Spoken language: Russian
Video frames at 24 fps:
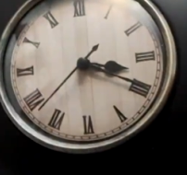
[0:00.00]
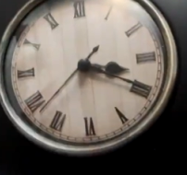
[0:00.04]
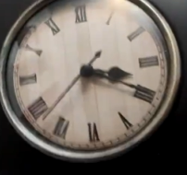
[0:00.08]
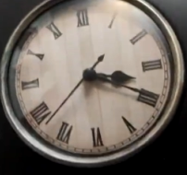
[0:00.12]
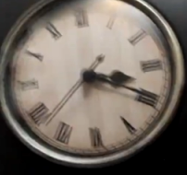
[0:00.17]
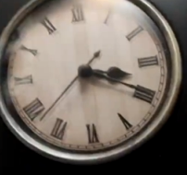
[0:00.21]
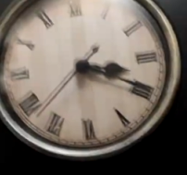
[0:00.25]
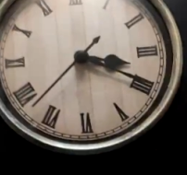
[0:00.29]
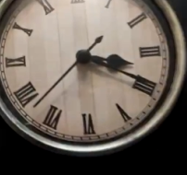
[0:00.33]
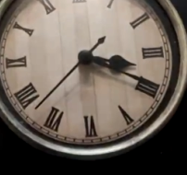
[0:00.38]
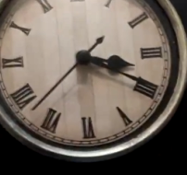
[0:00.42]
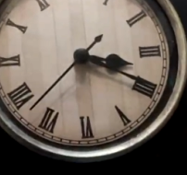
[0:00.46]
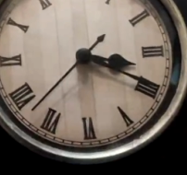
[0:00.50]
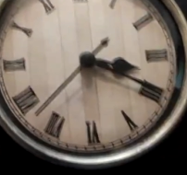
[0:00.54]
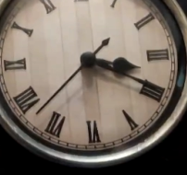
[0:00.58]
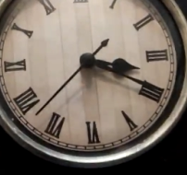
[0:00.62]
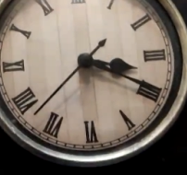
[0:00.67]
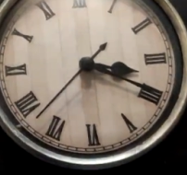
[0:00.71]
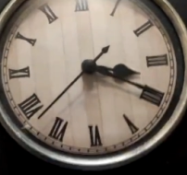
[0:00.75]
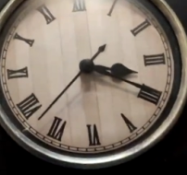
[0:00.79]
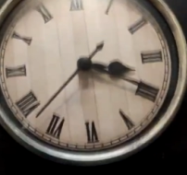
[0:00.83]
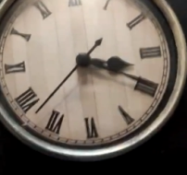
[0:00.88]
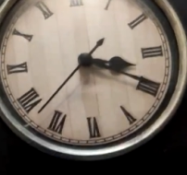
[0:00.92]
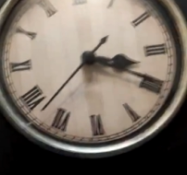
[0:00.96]
Они,
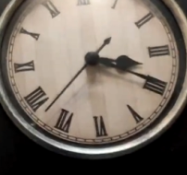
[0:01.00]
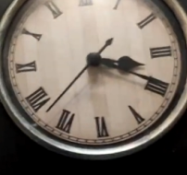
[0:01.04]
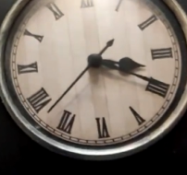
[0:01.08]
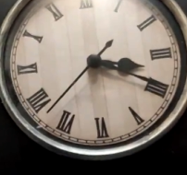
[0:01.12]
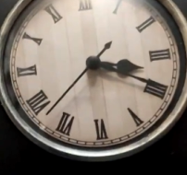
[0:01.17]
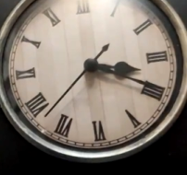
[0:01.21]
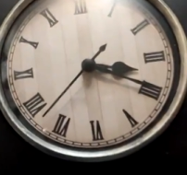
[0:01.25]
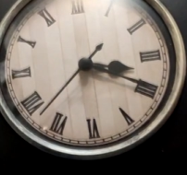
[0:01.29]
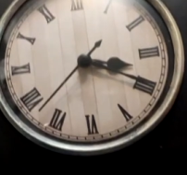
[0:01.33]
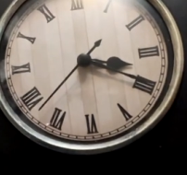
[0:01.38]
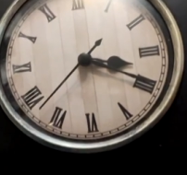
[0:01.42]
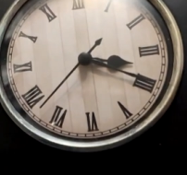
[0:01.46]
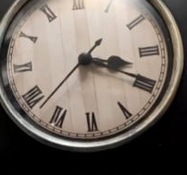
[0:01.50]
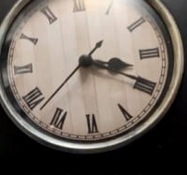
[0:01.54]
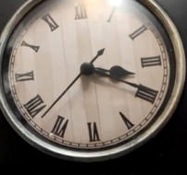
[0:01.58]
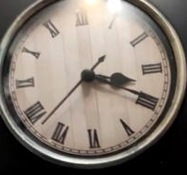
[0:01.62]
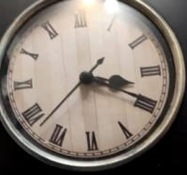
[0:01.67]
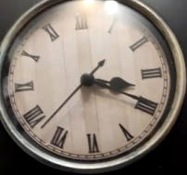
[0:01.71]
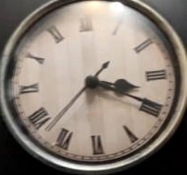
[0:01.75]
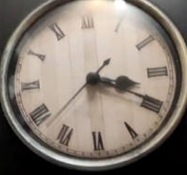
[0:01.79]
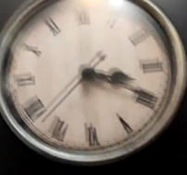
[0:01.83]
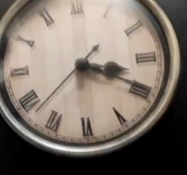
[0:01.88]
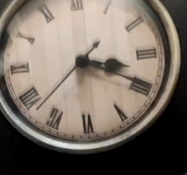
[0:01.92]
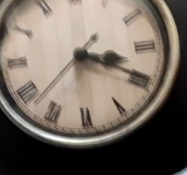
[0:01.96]
помимо того, что
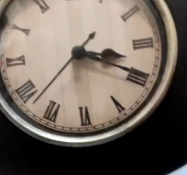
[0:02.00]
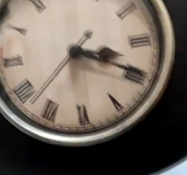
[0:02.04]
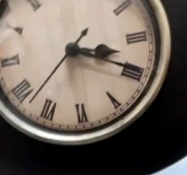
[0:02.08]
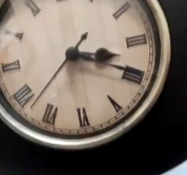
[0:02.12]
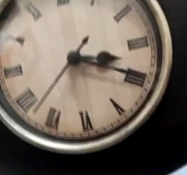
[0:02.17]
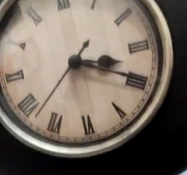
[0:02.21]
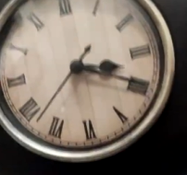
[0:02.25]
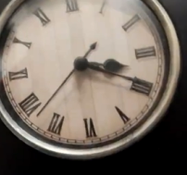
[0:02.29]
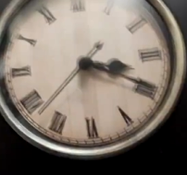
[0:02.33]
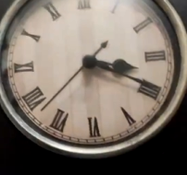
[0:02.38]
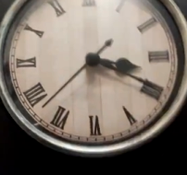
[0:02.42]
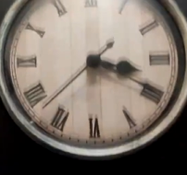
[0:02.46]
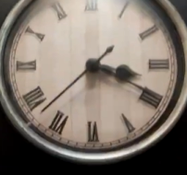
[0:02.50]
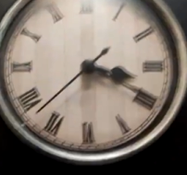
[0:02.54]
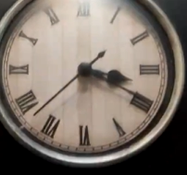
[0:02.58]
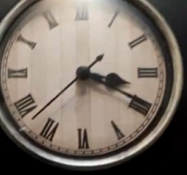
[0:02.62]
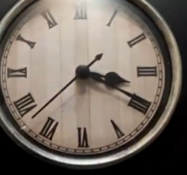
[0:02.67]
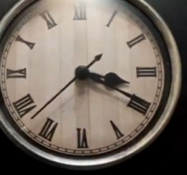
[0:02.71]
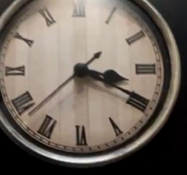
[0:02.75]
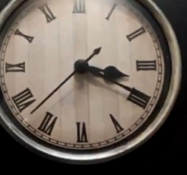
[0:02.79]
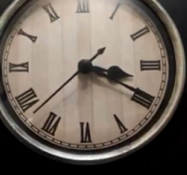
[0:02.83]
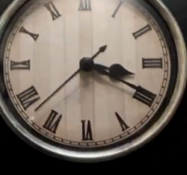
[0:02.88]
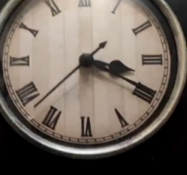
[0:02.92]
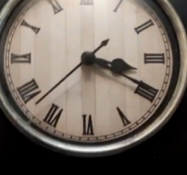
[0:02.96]
отстава...
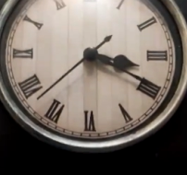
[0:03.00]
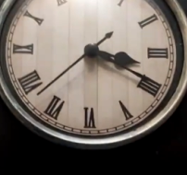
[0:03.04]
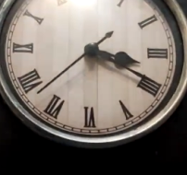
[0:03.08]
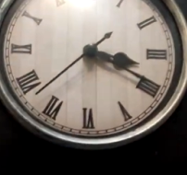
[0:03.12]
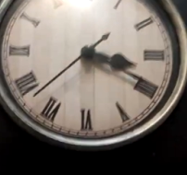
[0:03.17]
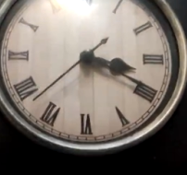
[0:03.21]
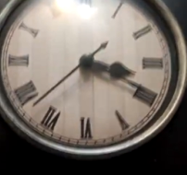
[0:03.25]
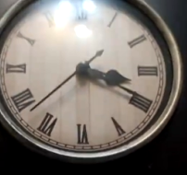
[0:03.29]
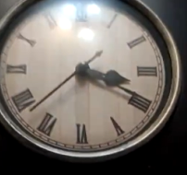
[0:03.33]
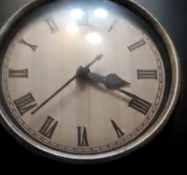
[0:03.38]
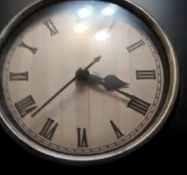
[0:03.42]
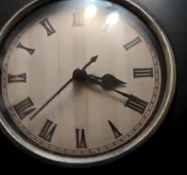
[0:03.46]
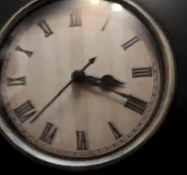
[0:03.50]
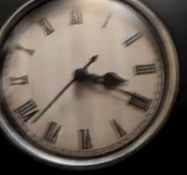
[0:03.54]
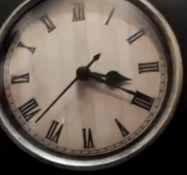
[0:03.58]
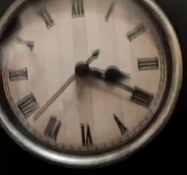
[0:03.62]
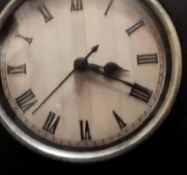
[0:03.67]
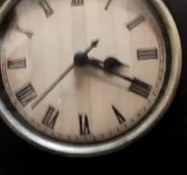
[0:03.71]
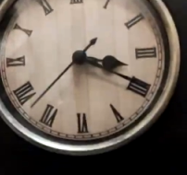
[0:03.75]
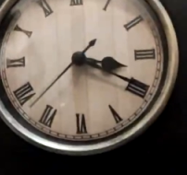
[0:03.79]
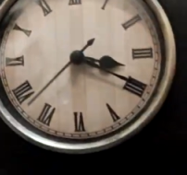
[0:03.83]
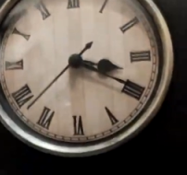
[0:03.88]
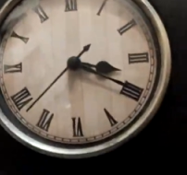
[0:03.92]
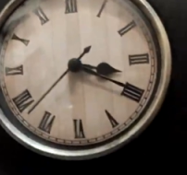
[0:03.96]
отстают, ну, наверное, за
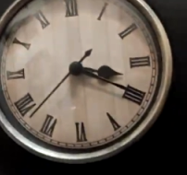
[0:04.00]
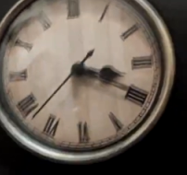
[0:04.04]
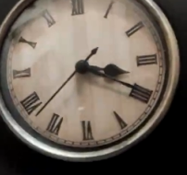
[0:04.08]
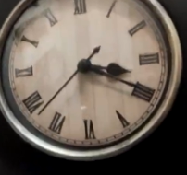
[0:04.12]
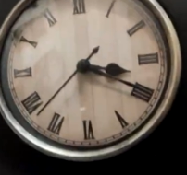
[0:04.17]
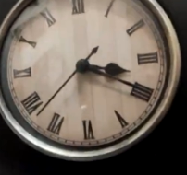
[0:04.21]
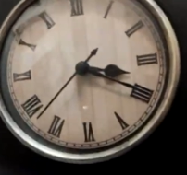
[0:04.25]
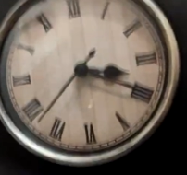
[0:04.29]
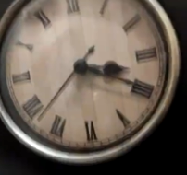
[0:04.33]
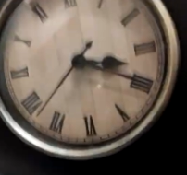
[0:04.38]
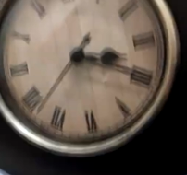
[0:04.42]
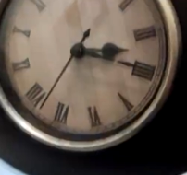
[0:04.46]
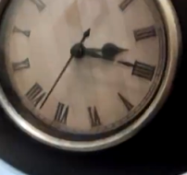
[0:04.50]
неделю минут